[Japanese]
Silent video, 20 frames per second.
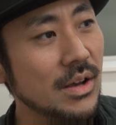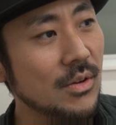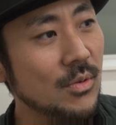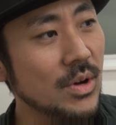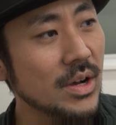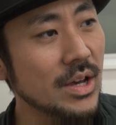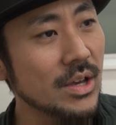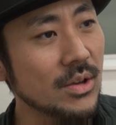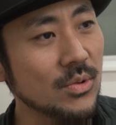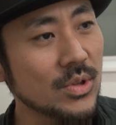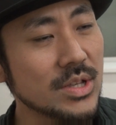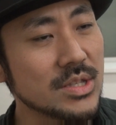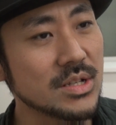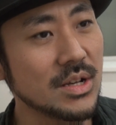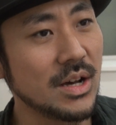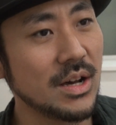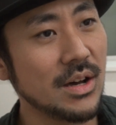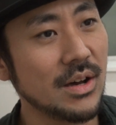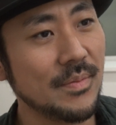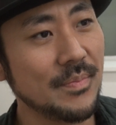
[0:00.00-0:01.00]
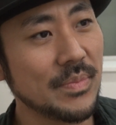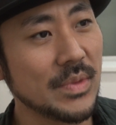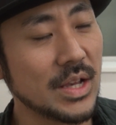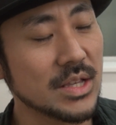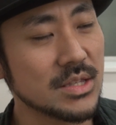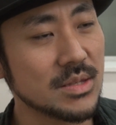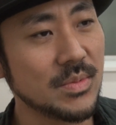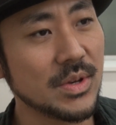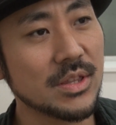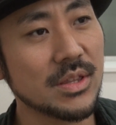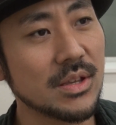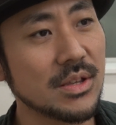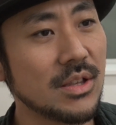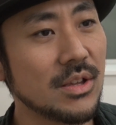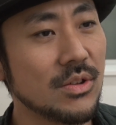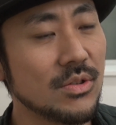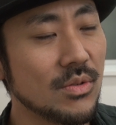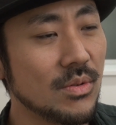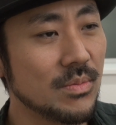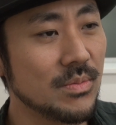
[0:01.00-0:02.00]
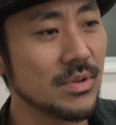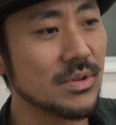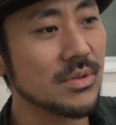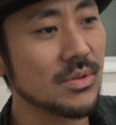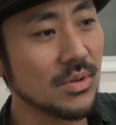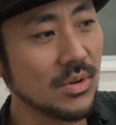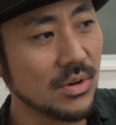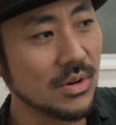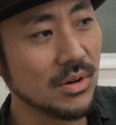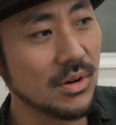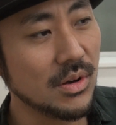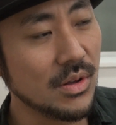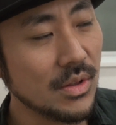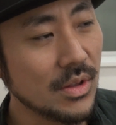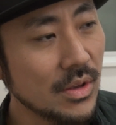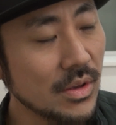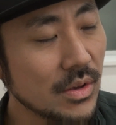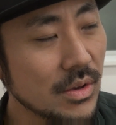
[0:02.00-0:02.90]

若い子たちが集まってきてるのを見ると